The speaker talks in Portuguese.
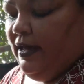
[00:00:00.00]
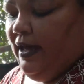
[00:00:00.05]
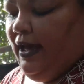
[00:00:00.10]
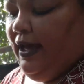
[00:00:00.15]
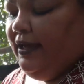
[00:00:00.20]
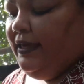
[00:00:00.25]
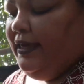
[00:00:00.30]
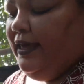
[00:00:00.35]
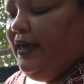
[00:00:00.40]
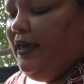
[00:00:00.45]

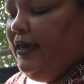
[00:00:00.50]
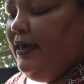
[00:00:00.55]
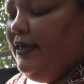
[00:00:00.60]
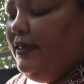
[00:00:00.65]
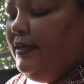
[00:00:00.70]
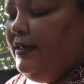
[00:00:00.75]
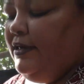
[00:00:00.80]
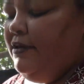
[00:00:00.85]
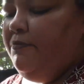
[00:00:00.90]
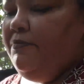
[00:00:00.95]

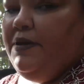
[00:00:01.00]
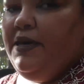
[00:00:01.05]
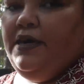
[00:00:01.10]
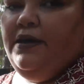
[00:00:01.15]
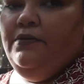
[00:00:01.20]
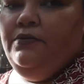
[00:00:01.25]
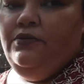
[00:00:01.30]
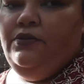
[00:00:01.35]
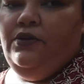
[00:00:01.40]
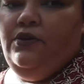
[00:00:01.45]
Aquela que eu peguei
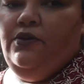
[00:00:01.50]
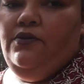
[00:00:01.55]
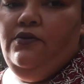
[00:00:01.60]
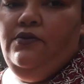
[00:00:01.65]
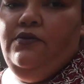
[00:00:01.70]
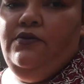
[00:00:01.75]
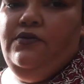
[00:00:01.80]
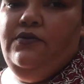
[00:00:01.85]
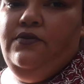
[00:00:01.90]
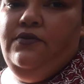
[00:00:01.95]
um
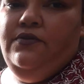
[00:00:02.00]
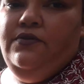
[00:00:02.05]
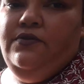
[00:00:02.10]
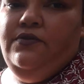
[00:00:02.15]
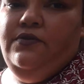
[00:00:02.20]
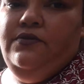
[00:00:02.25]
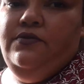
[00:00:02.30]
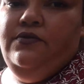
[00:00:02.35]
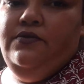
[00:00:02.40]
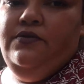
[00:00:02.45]

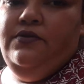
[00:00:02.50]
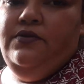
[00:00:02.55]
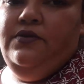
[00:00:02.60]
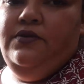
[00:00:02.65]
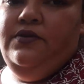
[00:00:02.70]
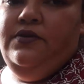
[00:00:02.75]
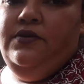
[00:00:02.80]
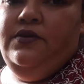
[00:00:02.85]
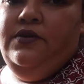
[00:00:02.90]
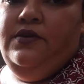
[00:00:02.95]
tronco,
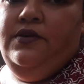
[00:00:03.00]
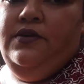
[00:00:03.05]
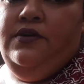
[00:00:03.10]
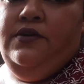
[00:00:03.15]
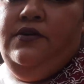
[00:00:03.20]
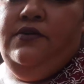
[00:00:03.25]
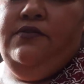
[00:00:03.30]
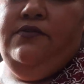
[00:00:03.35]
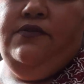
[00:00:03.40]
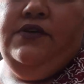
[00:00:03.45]

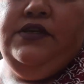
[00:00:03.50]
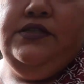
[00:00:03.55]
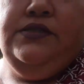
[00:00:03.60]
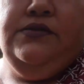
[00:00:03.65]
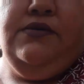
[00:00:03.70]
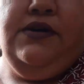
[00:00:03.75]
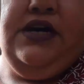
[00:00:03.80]
fiz um